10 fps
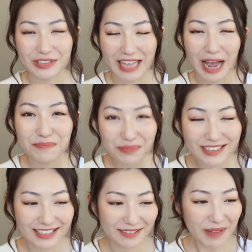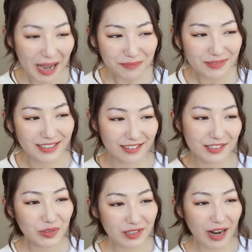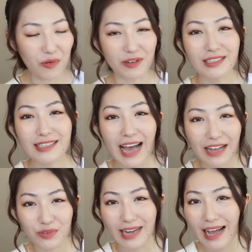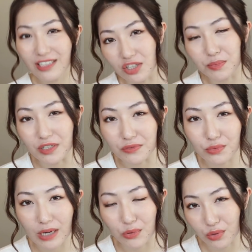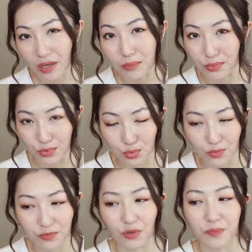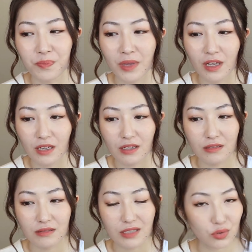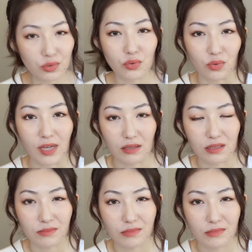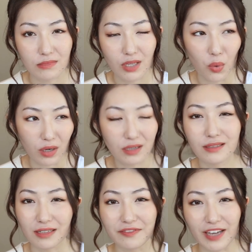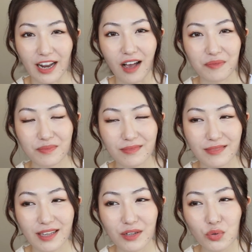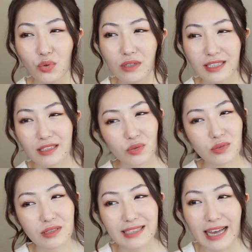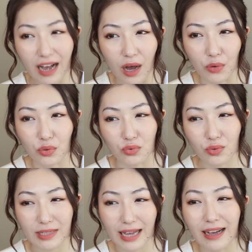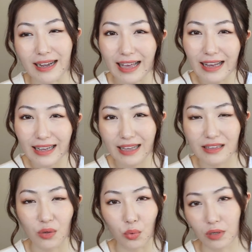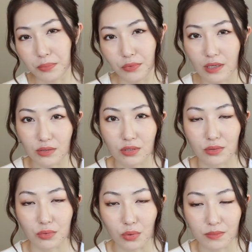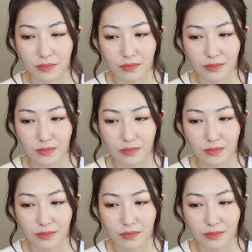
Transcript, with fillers: 就它不可它不能说让我一擦就拉扯皮肤，让我觉得很不舒服，这是最重要的。我个人认为啊，如果这个东西再好用，如果它很干干的，我也不愿意使用。